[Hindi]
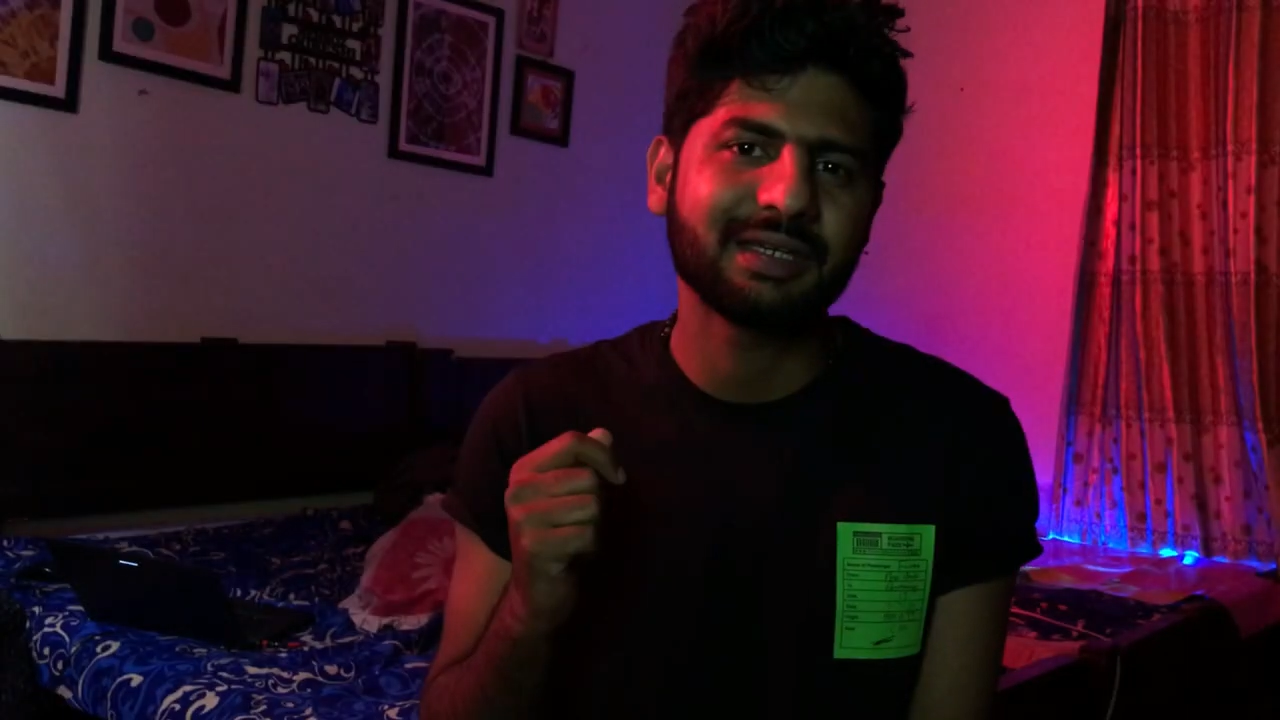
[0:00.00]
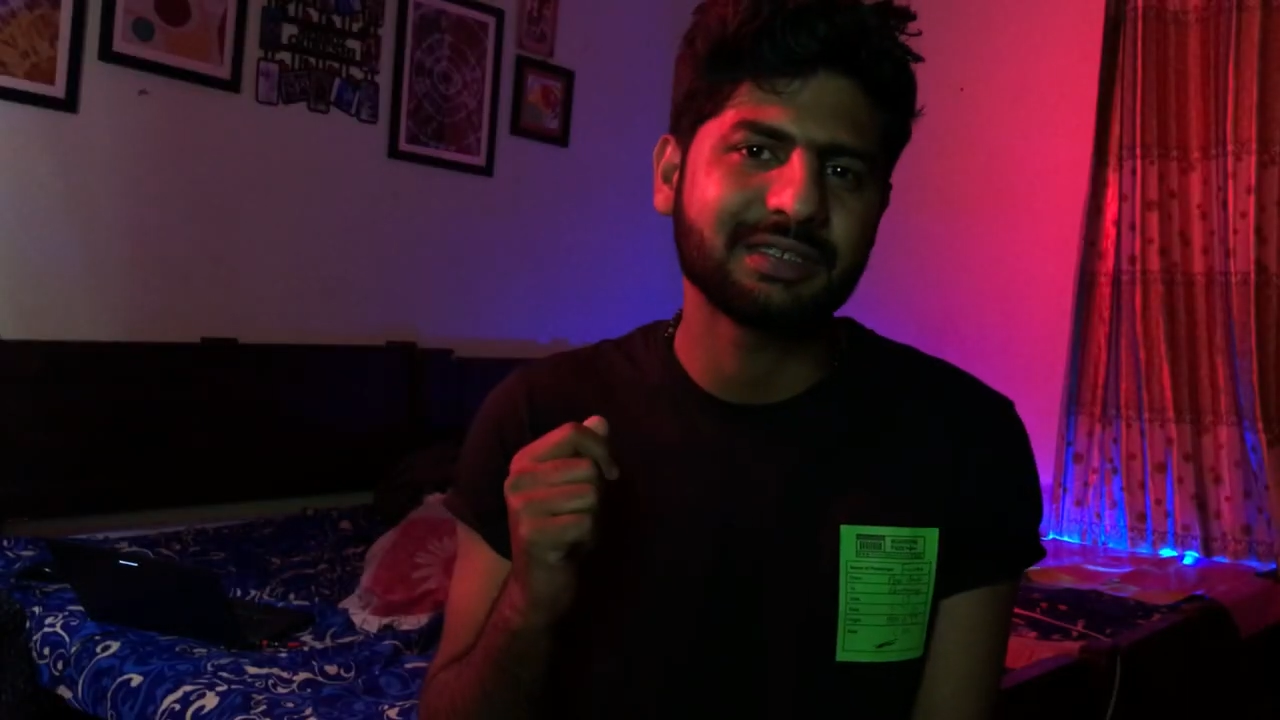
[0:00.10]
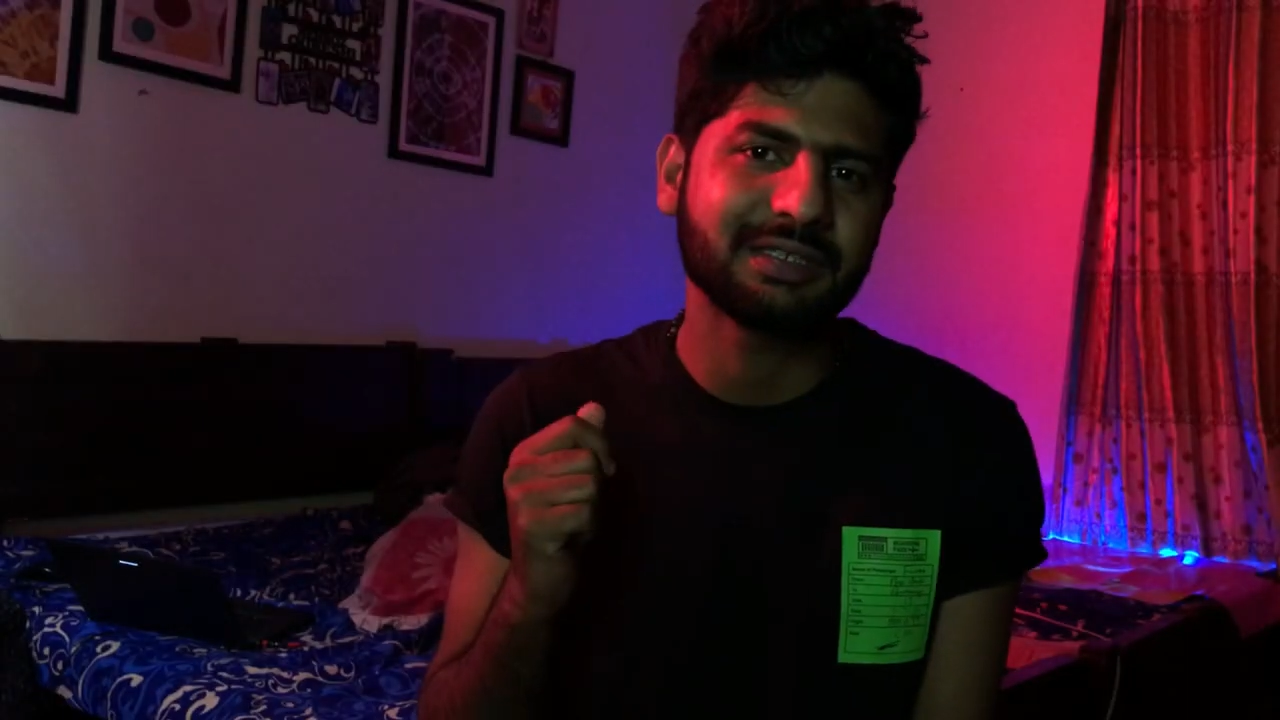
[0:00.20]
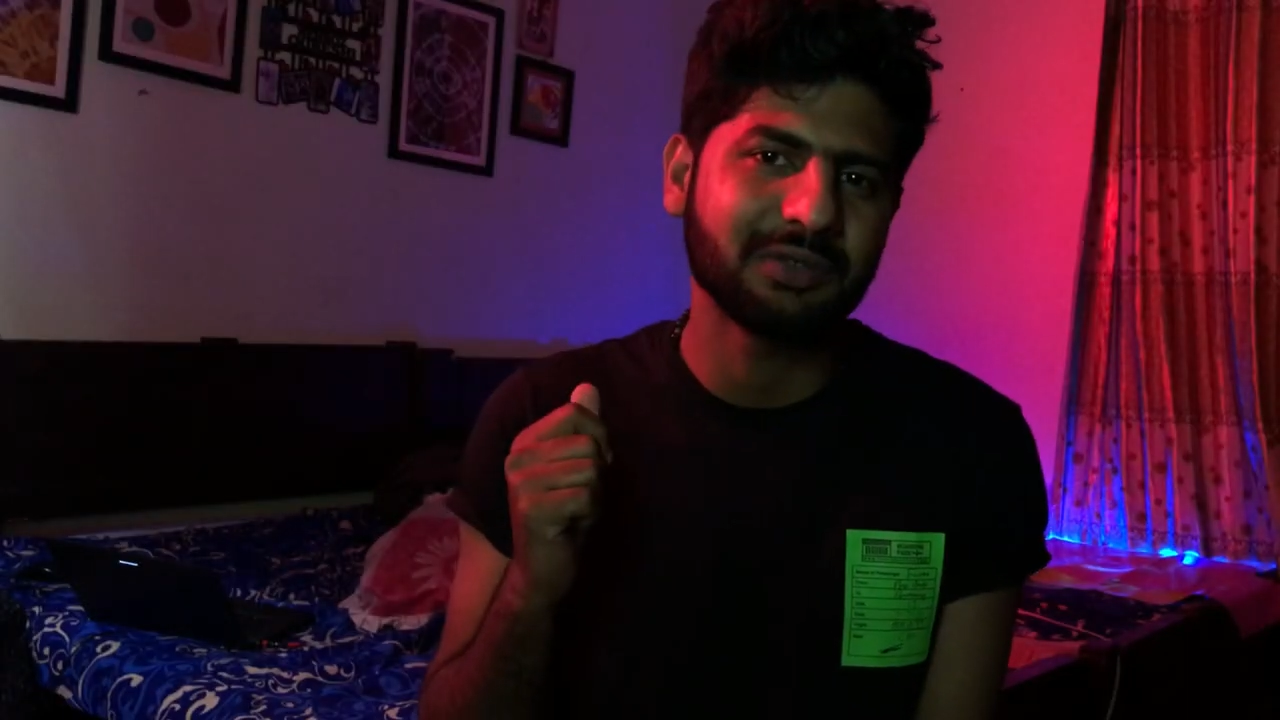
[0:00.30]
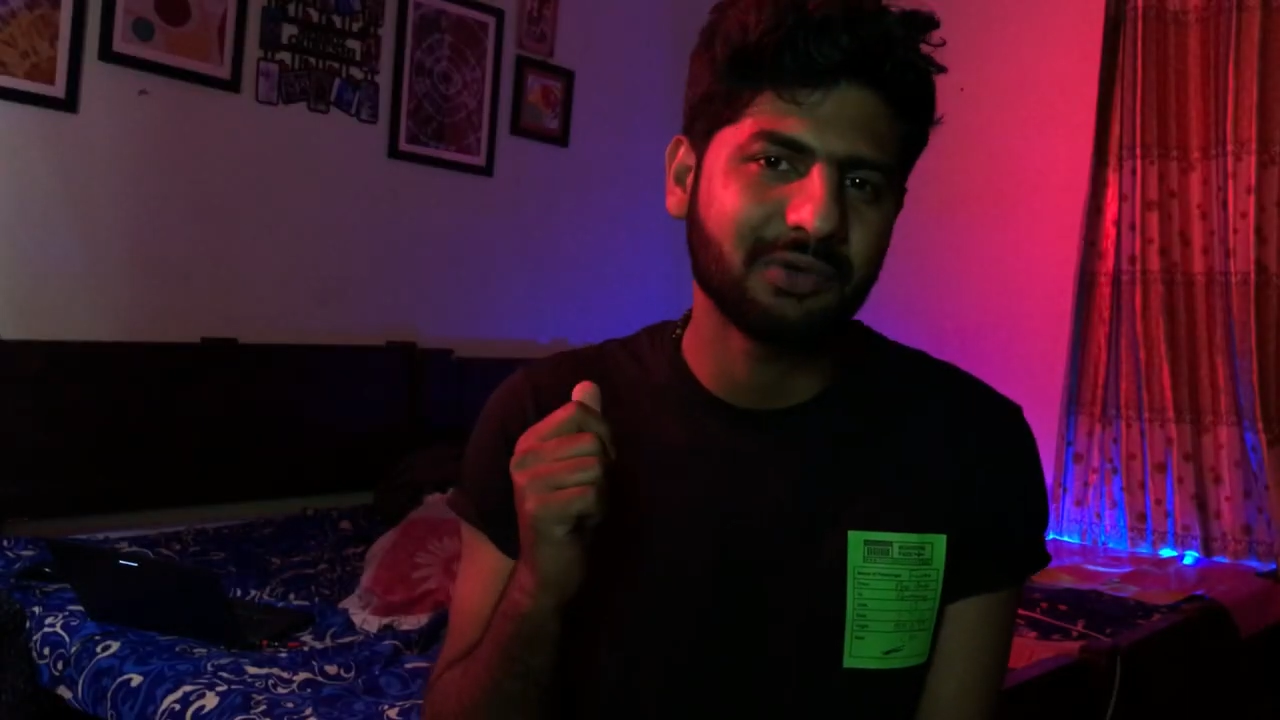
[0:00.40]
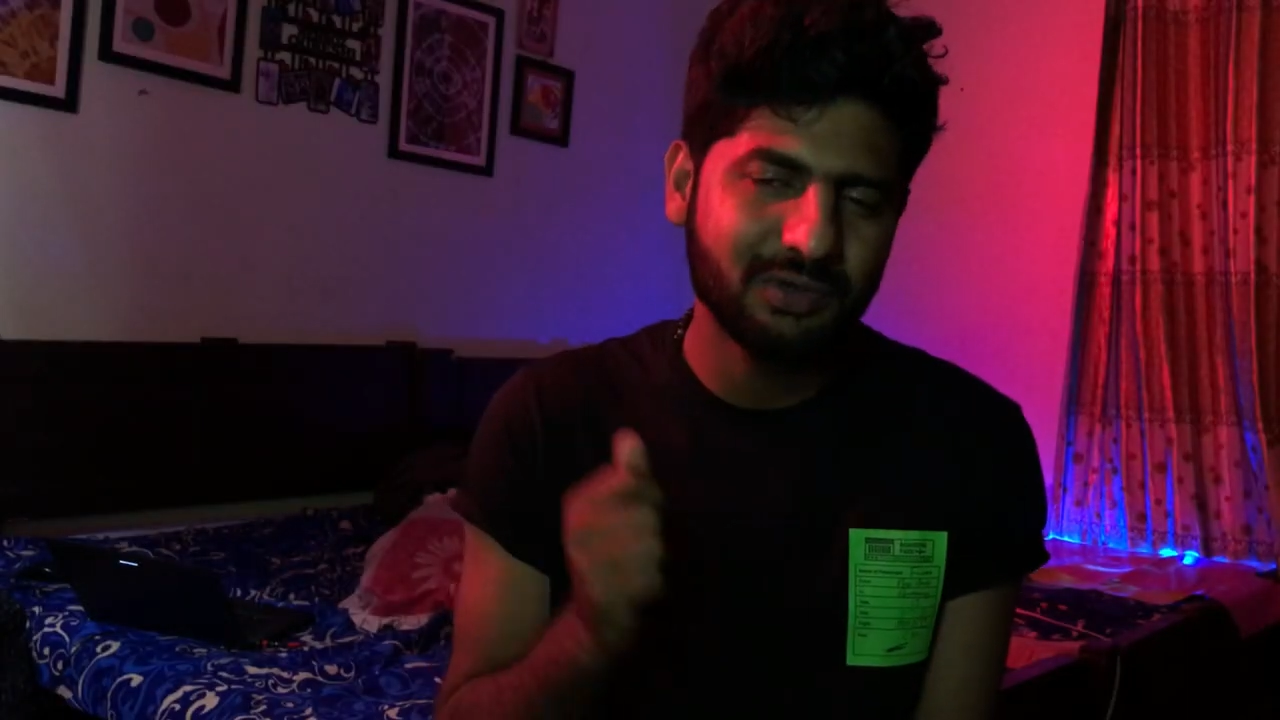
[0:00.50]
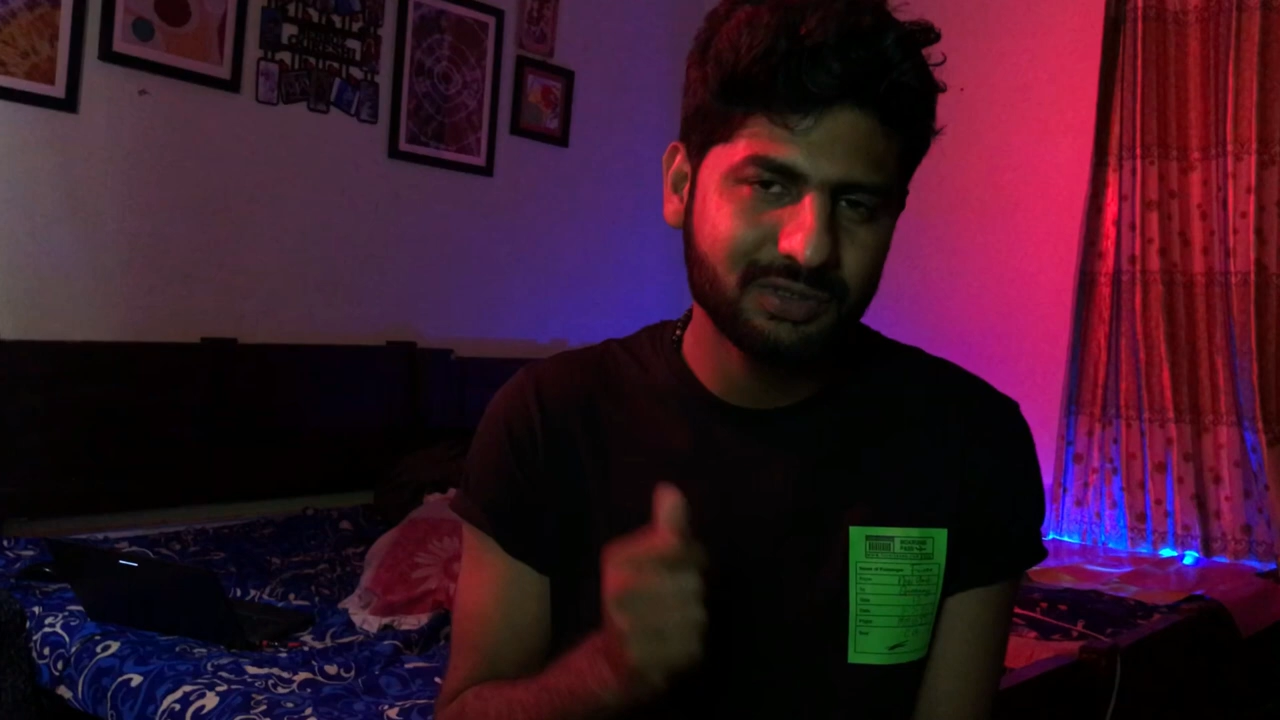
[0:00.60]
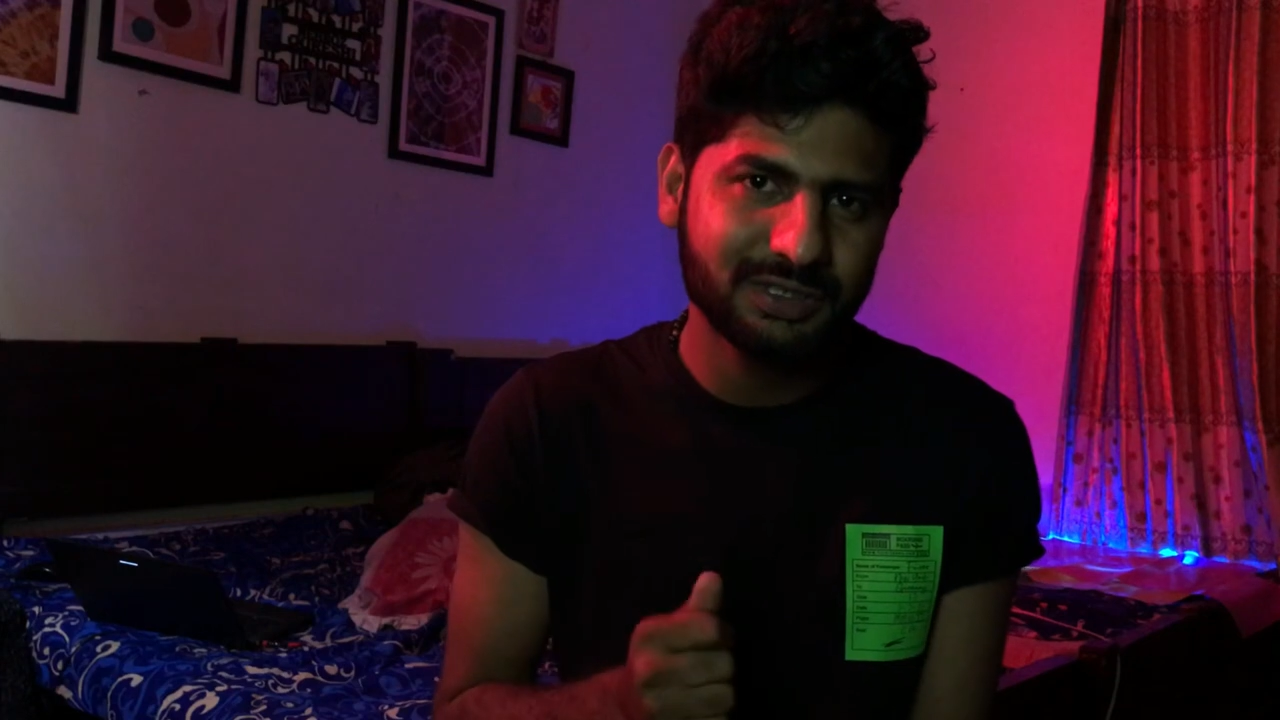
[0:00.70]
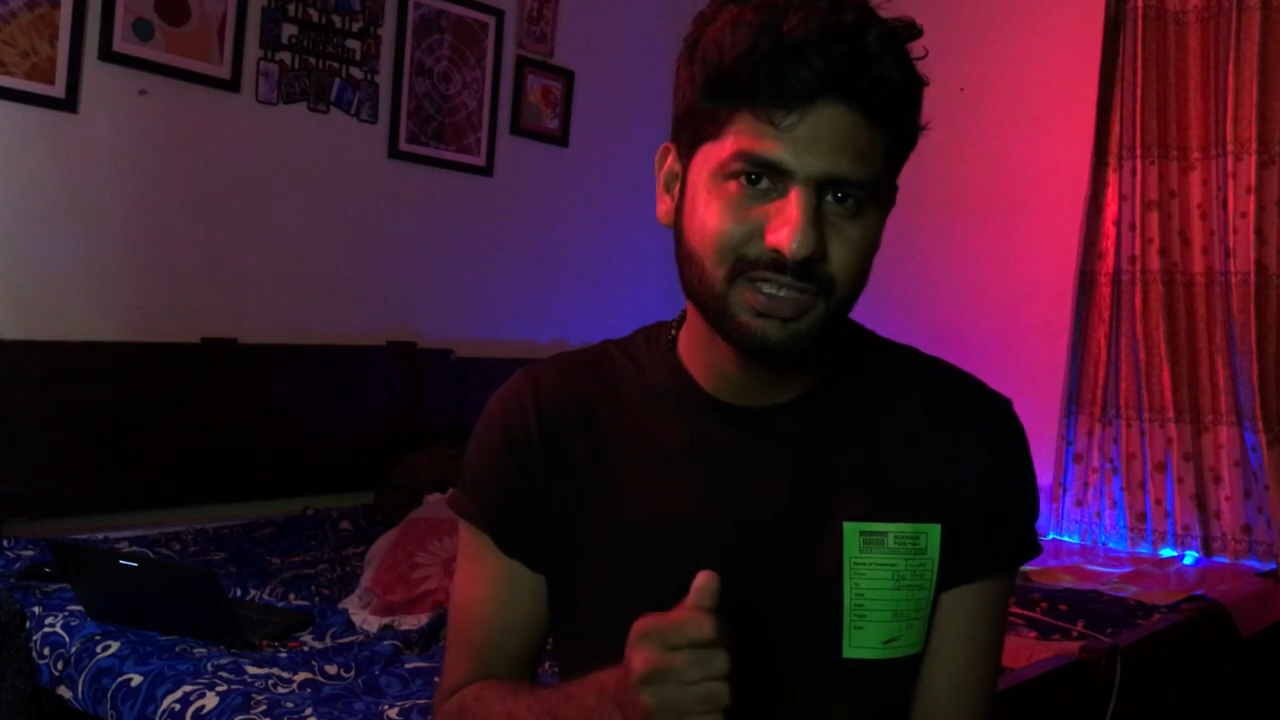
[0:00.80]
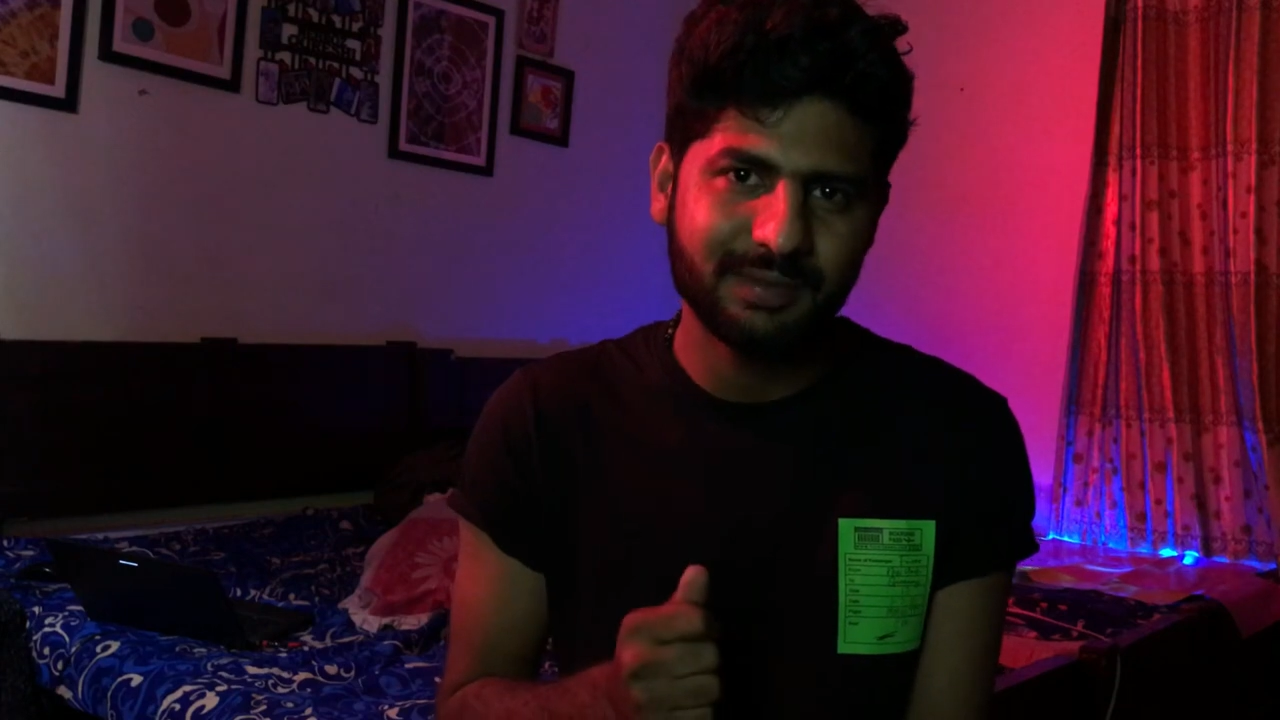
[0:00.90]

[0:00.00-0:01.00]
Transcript: किसी और सिटी